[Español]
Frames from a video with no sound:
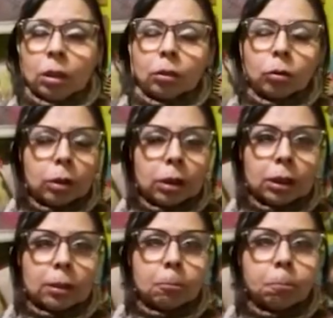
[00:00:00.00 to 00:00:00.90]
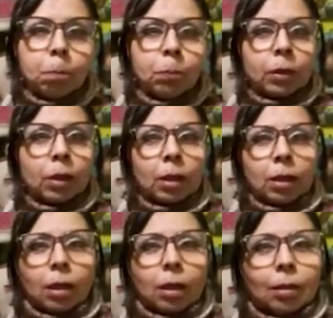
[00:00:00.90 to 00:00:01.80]
¿Y cómo le fue ahí en,
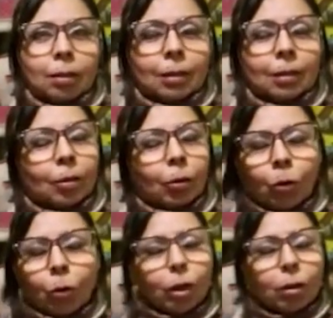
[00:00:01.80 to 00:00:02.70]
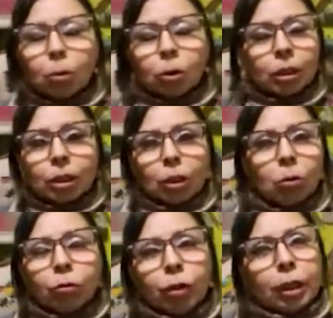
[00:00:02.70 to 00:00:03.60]
¿El Monticello? Hoy en el Monticello
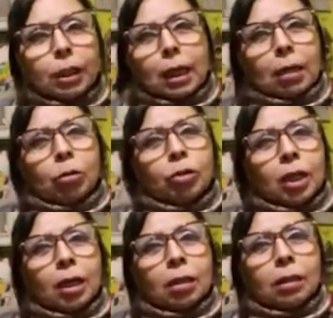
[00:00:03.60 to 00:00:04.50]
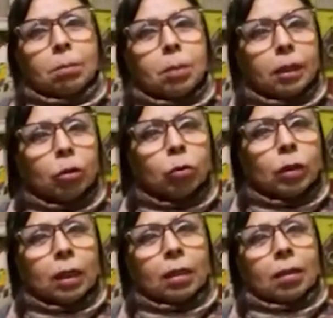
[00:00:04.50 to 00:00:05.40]
me fue genial. O sea, también
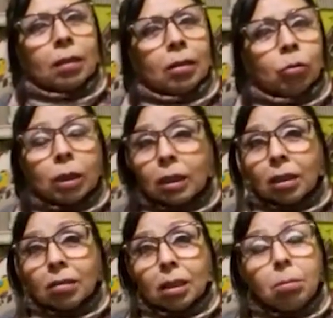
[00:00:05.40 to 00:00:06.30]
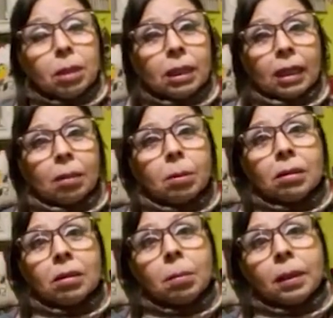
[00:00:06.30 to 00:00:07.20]
tuve la, suerte de ser invitada a
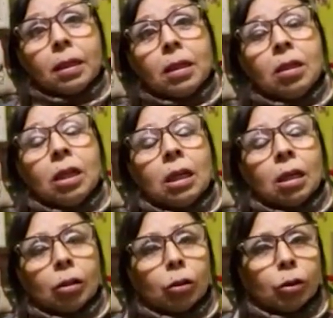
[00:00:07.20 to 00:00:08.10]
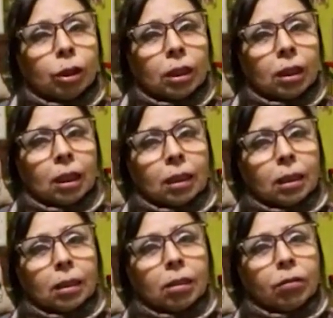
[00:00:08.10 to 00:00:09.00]
participar ahí, donde la
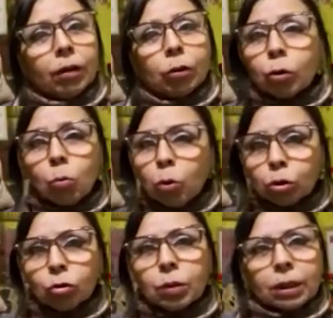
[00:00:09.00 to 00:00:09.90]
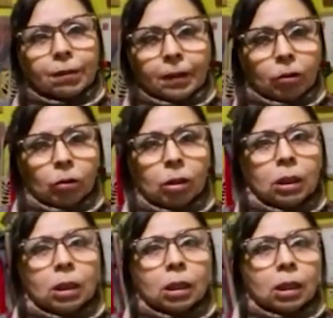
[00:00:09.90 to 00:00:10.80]
gente valoró mucho mi trabajo.
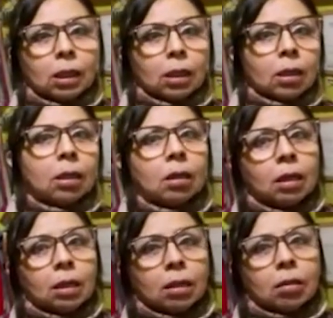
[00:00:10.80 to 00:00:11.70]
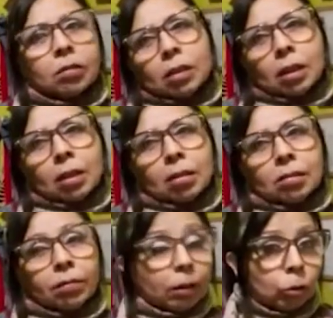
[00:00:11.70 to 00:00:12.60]
Eh, se,
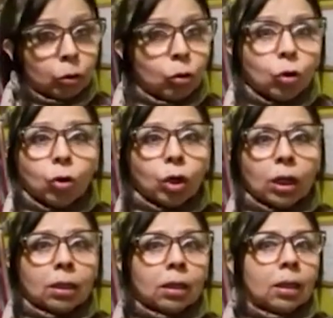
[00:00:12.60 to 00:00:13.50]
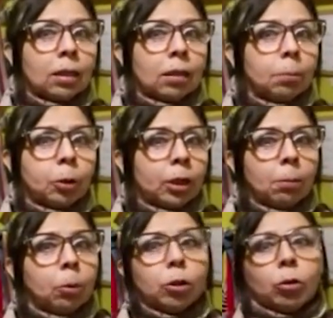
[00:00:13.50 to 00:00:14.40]
valoró, el, por
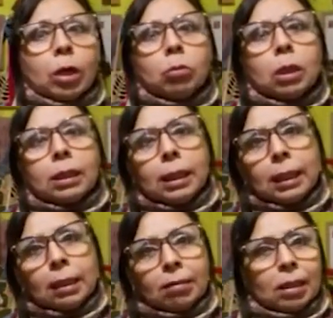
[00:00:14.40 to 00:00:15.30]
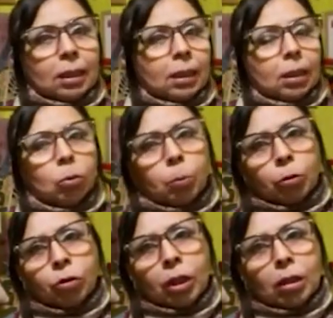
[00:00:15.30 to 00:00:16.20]
ejemplo, el decorar una teja, esa teja tiene un
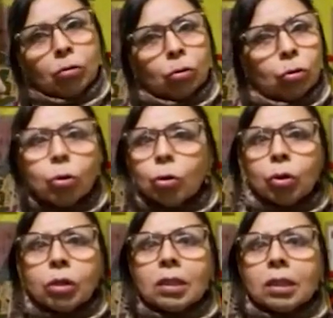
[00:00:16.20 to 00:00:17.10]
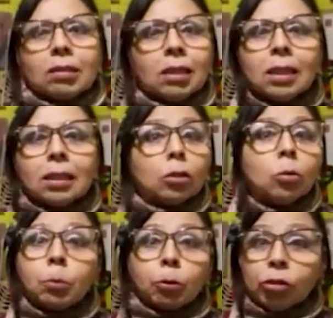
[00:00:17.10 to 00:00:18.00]
proceso, todo lo que se recicla tiene
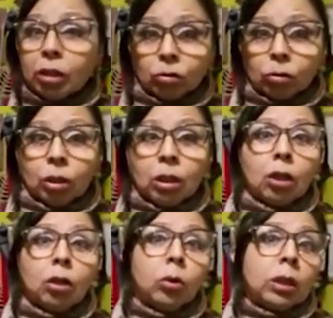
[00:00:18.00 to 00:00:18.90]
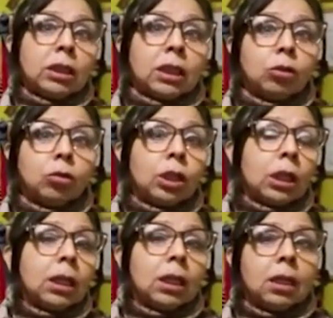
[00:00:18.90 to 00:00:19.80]
un proceso. No es que yo
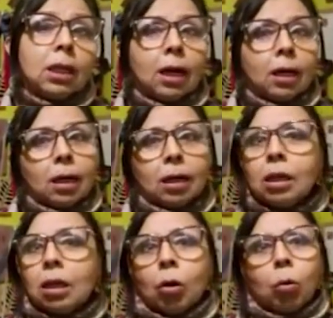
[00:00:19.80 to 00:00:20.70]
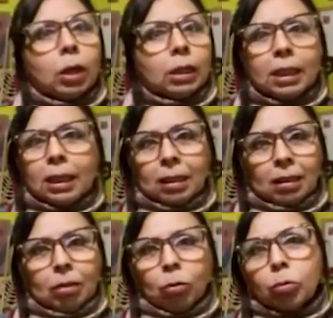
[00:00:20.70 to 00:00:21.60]
llegue y haga una teja,
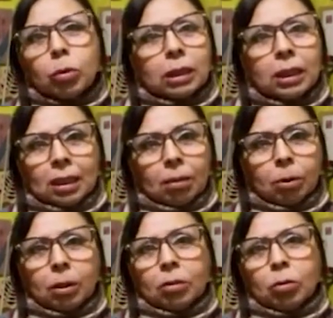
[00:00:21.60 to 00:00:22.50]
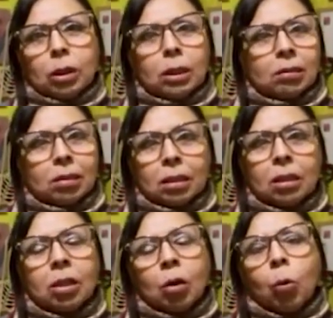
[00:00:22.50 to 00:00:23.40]
decore una teja, porque eso tiene que ser
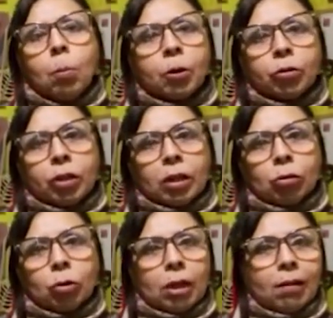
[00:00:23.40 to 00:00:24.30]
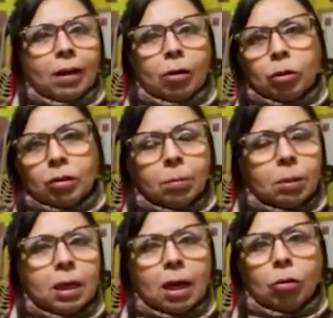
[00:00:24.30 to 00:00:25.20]
un proceso de lavado, de
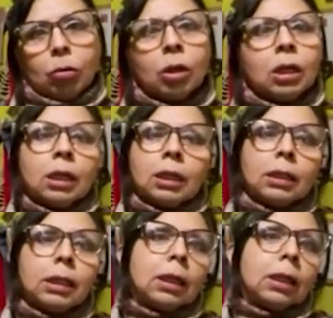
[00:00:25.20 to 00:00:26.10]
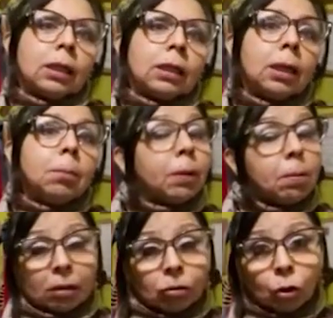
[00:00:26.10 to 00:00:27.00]
cepillado, de, de
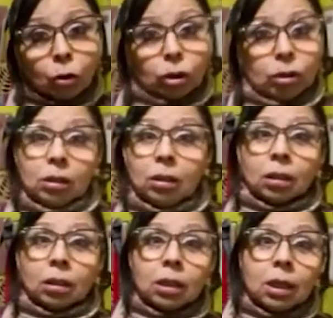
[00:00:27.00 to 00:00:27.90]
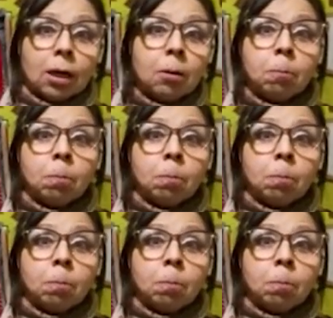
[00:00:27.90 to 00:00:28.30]
imprimación, ¿ya?